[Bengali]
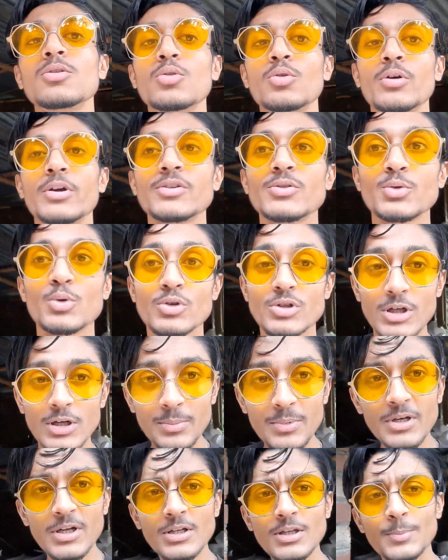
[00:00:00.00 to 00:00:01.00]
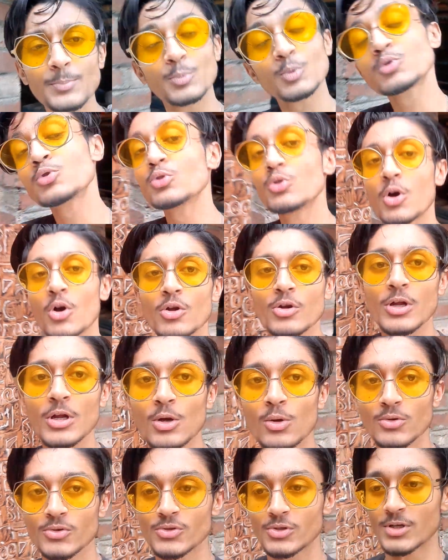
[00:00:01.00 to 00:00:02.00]
তো এই সোশ্যাল মিডিয়াতে প্রচুর ধরনের
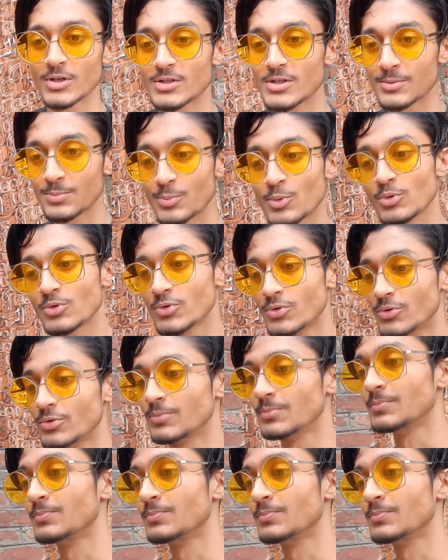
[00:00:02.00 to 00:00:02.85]
লোকজন আছে প্রচুর